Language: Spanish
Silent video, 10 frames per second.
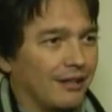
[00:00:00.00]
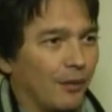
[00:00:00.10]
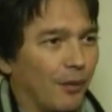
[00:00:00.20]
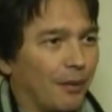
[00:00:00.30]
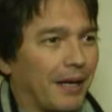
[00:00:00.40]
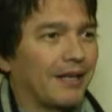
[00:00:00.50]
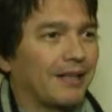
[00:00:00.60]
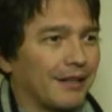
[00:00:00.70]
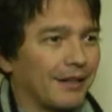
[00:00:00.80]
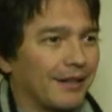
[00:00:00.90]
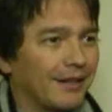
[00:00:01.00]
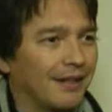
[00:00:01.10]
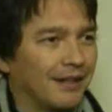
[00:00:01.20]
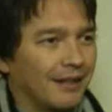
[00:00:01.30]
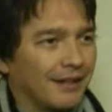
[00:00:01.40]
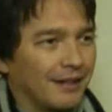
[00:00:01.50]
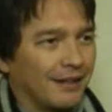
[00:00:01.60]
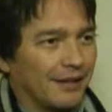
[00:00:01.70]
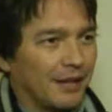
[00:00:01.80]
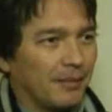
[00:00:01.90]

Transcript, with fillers: compás este de,